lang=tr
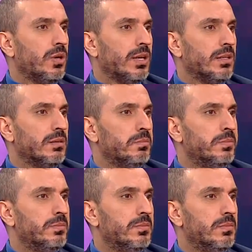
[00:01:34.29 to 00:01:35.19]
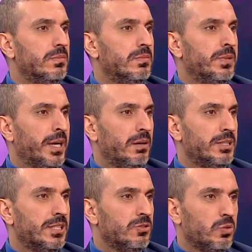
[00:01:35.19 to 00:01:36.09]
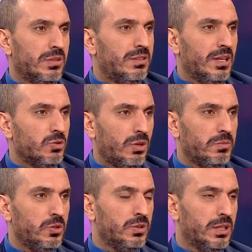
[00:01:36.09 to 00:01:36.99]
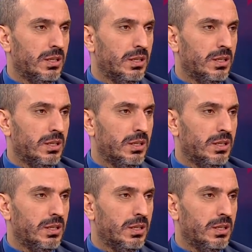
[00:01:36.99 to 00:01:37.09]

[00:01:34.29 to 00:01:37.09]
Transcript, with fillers: Yani Yani Fenerbahçe'nin çok ihtiyacı var. şöyle oyuncu.